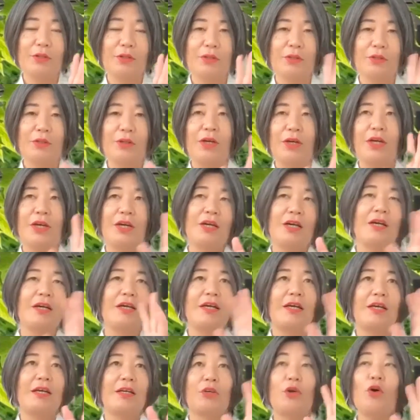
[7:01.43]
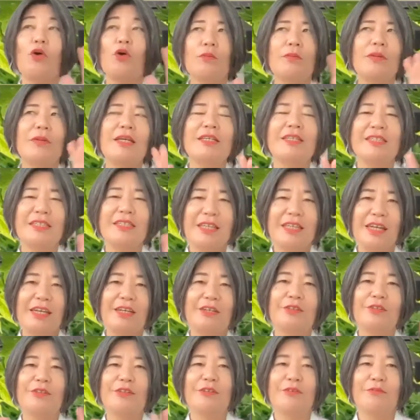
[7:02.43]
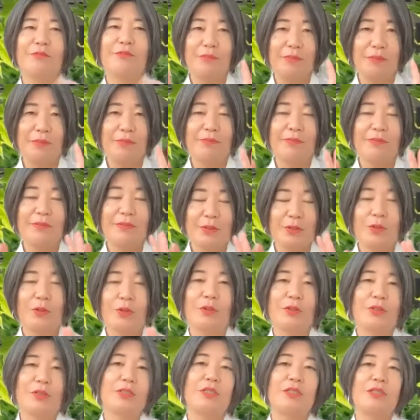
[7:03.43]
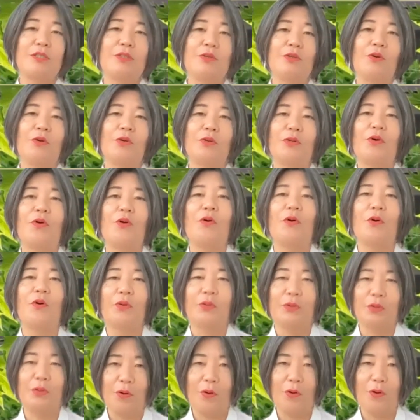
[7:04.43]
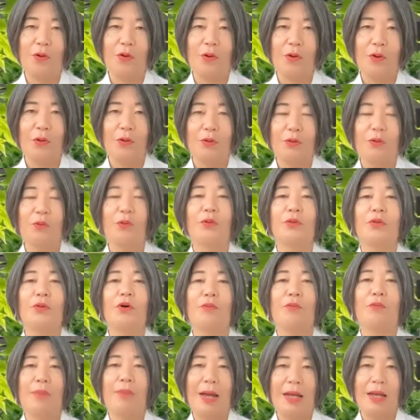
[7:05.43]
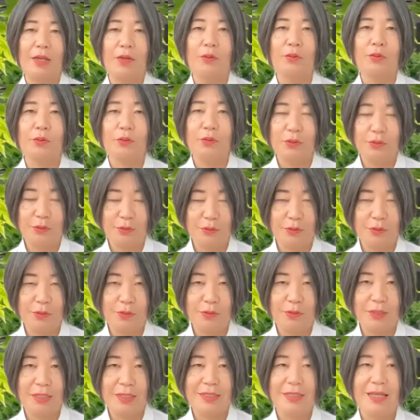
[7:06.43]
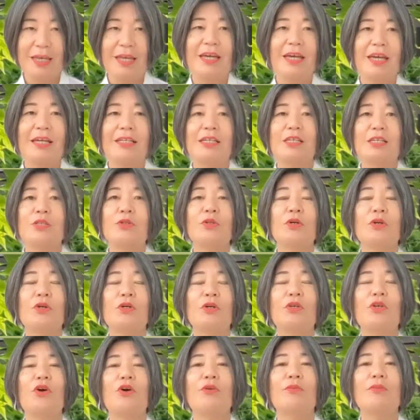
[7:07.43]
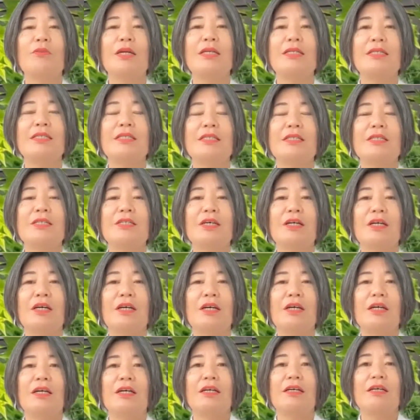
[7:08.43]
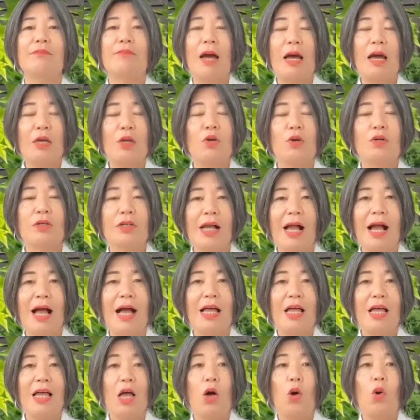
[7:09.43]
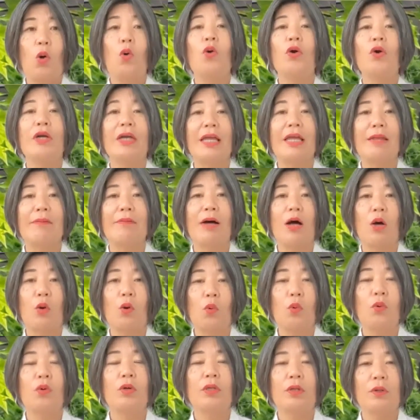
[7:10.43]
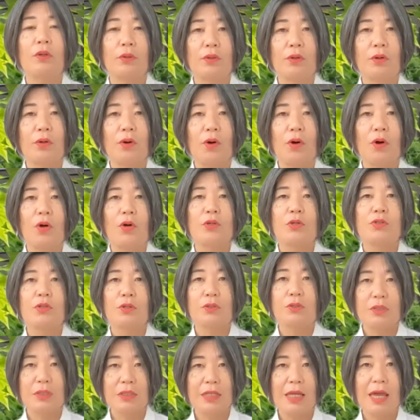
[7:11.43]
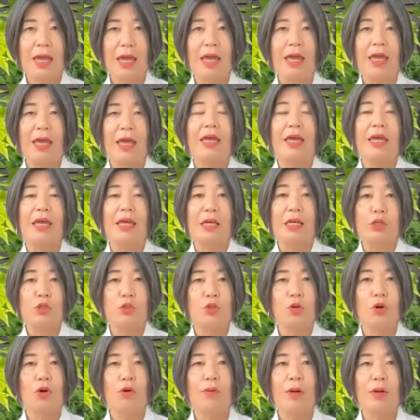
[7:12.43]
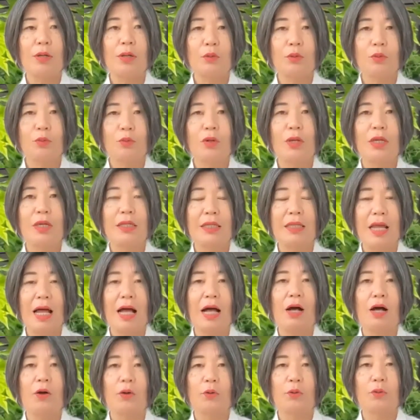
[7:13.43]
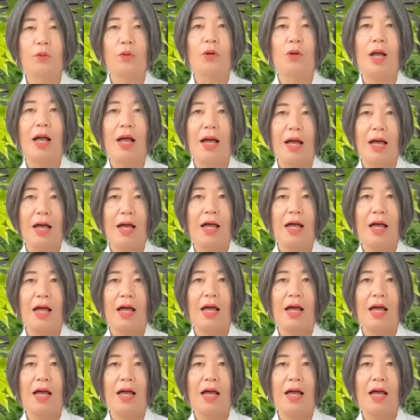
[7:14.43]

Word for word: る共鳴しているその振動の音のことを倍音というそうです。で、その共鳴する倍音が多ければ多いほど、そして、え調和の取れた音が、